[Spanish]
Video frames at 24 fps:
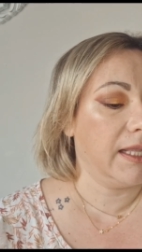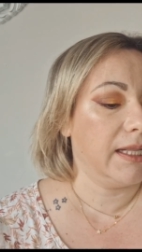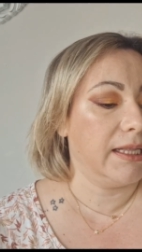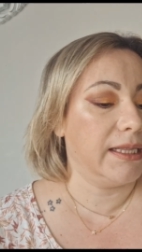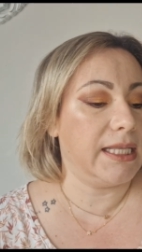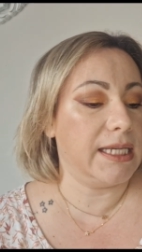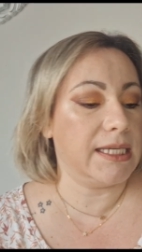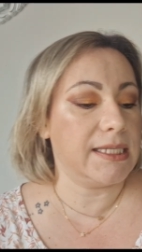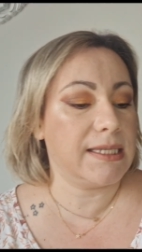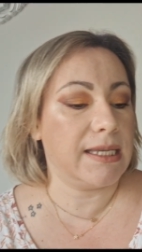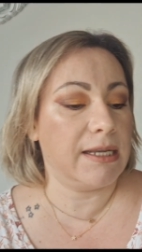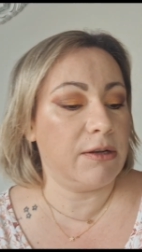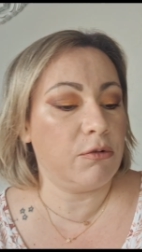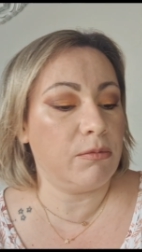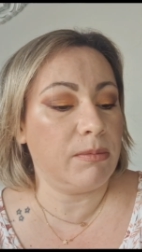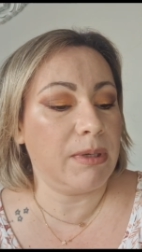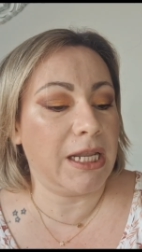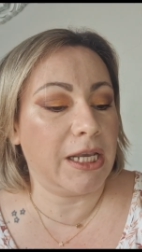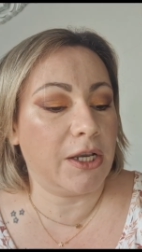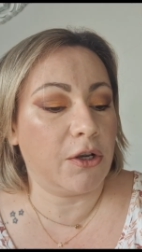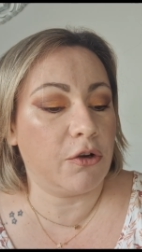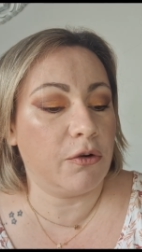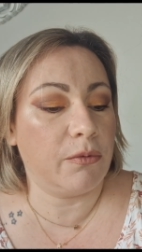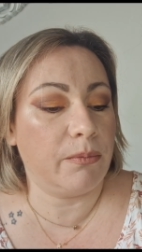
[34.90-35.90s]
De Serum
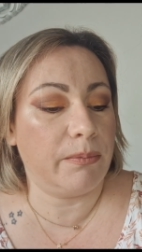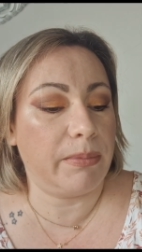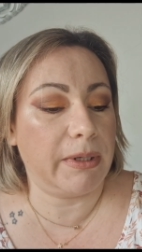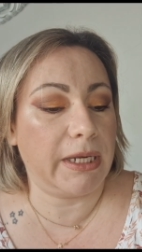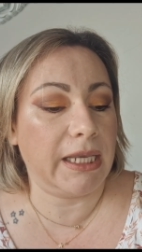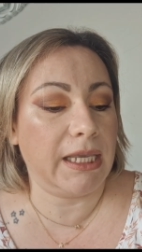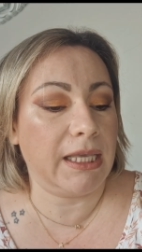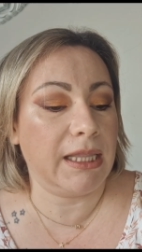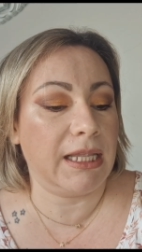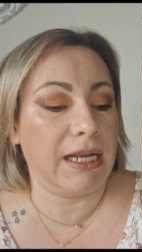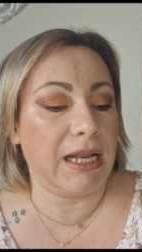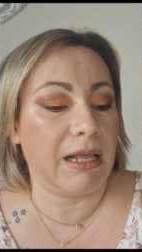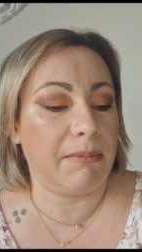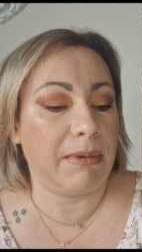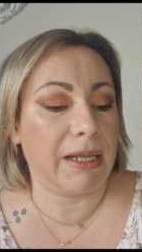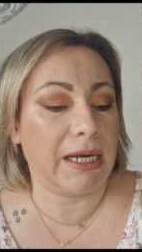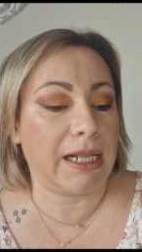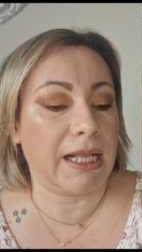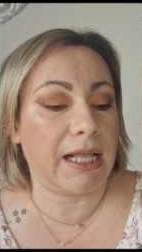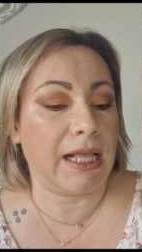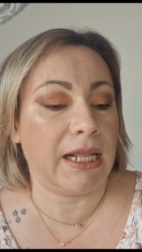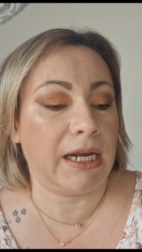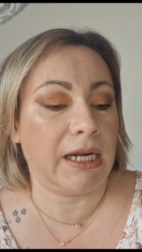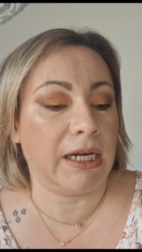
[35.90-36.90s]
le compré de la
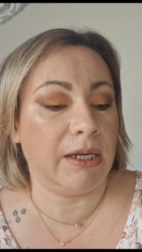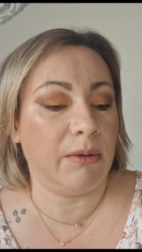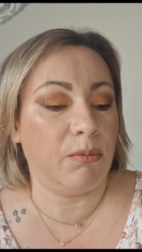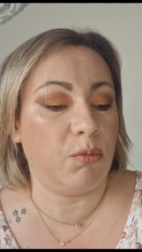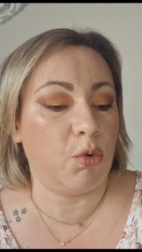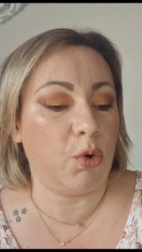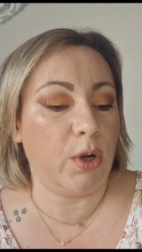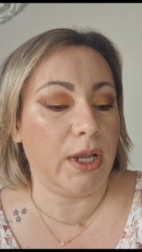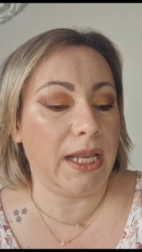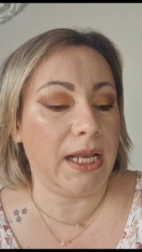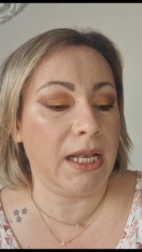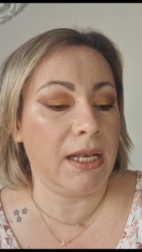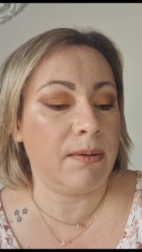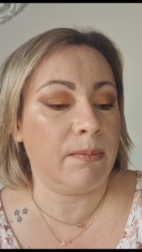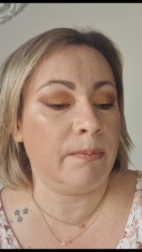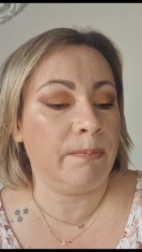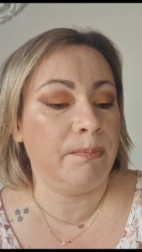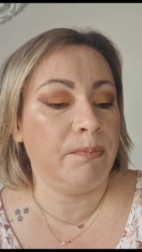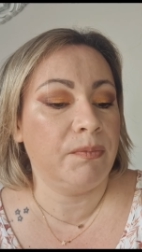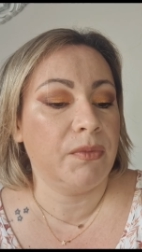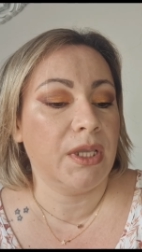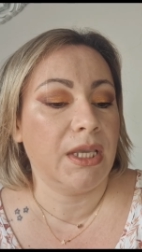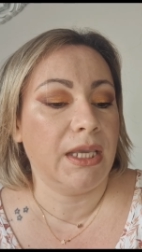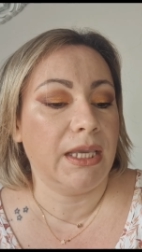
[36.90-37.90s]
marca Revuel
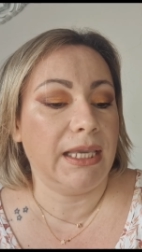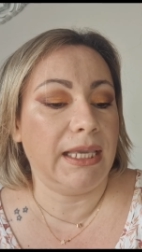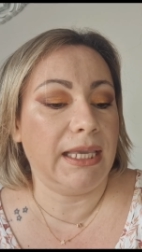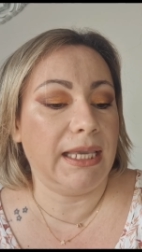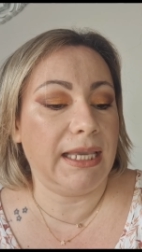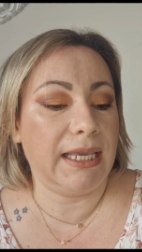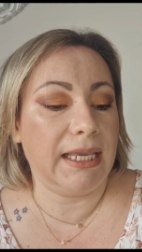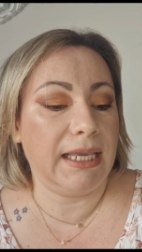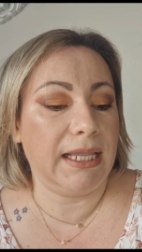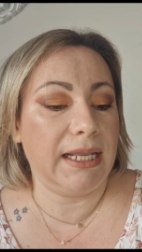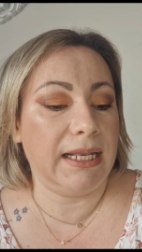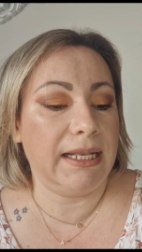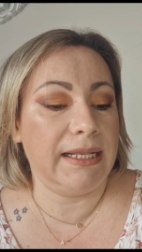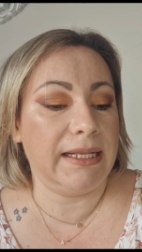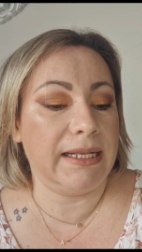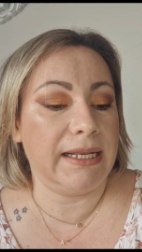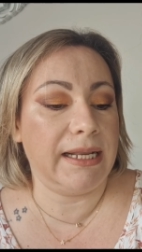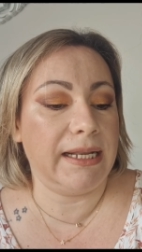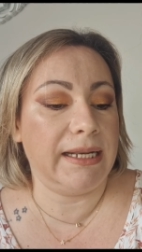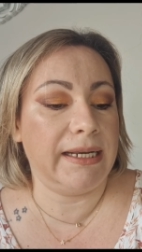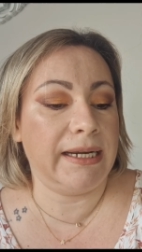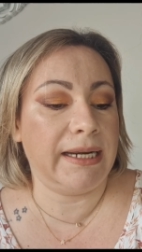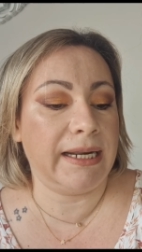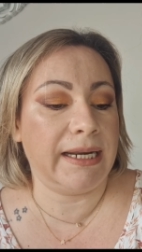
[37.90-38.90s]

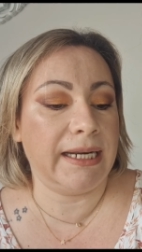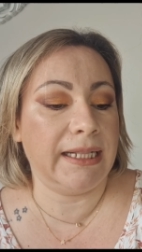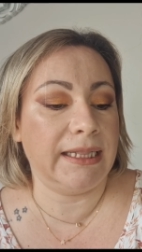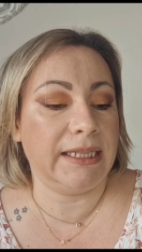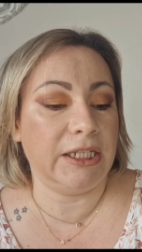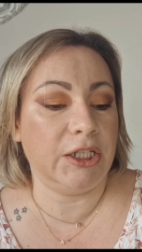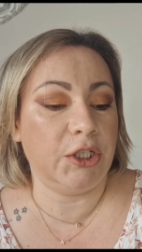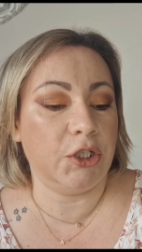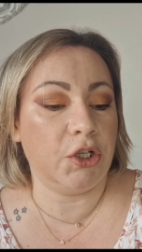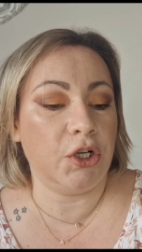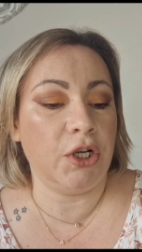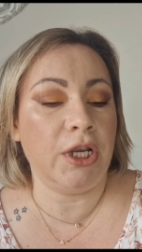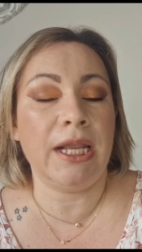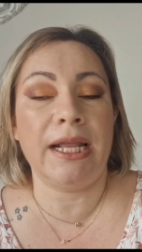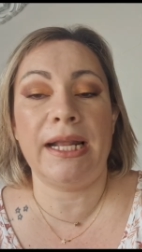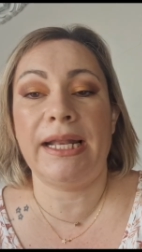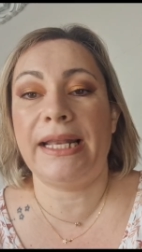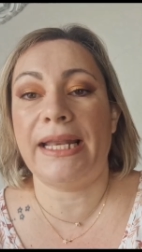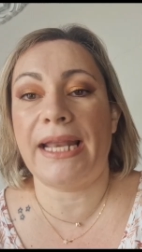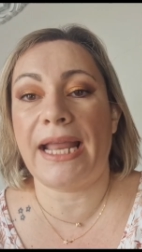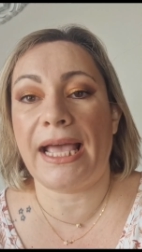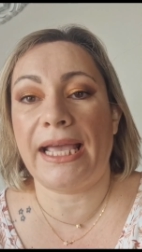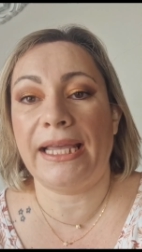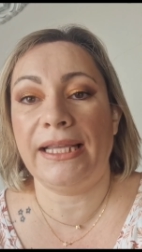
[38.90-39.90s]
el Retinol
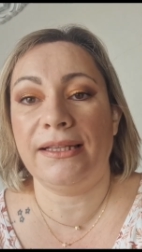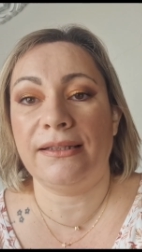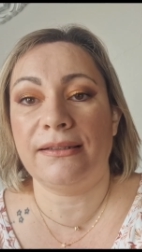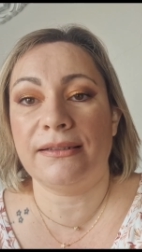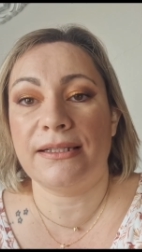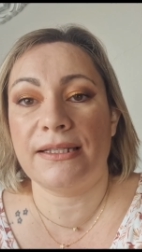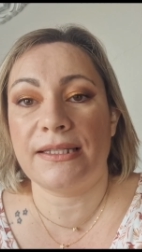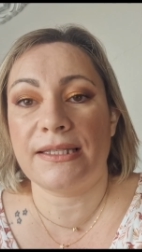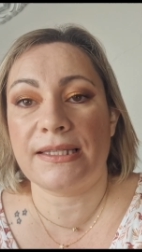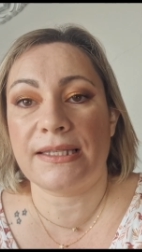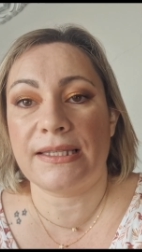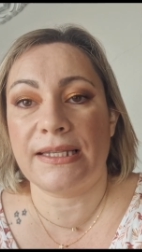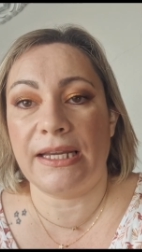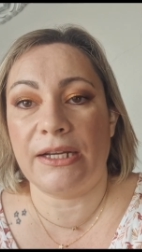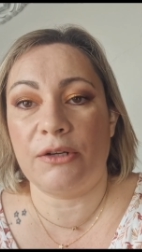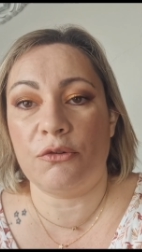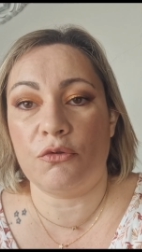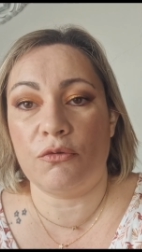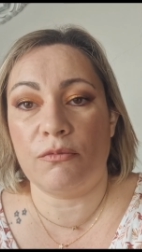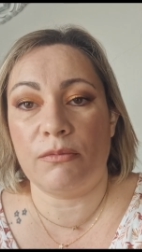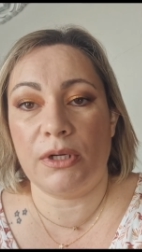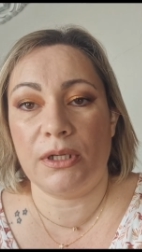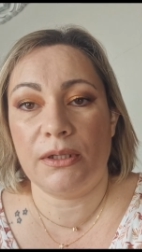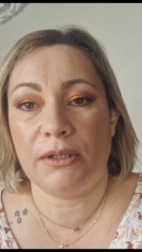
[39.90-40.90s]
Night
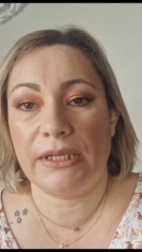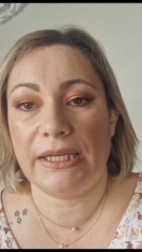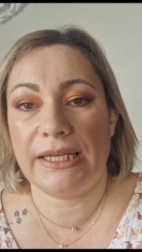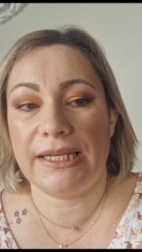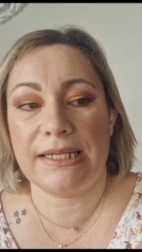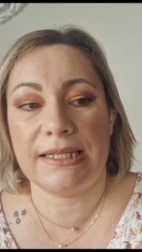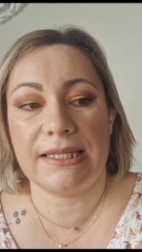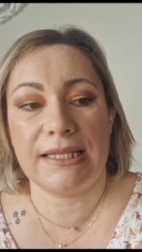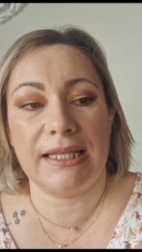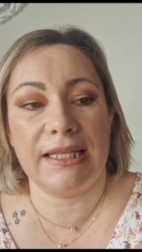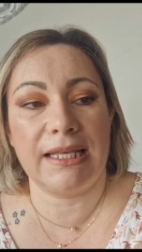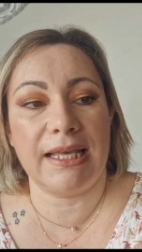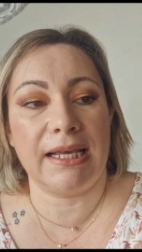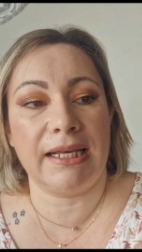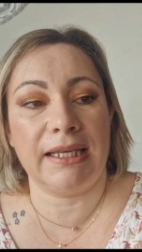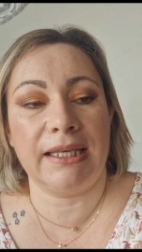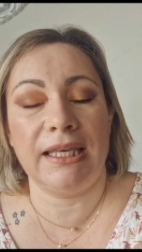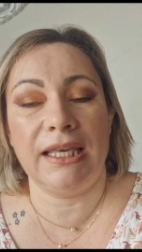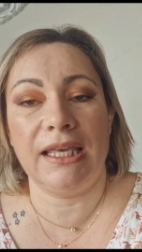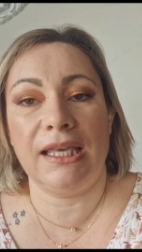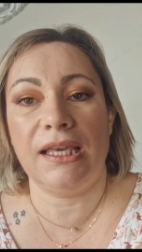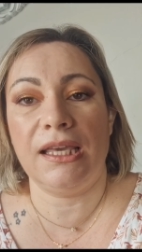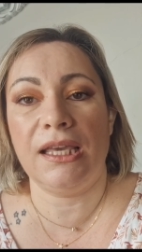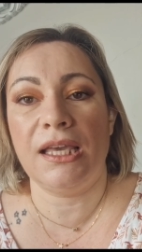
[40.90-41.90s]
Serum, este de
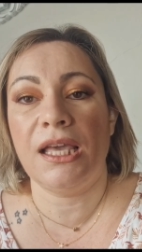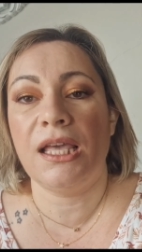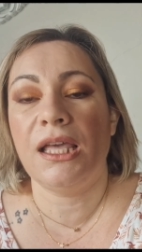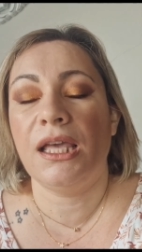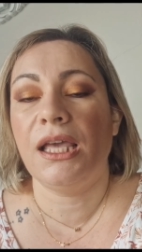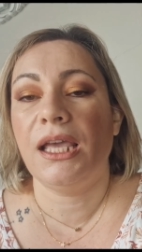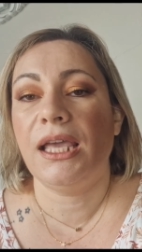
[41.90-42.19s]
aquí.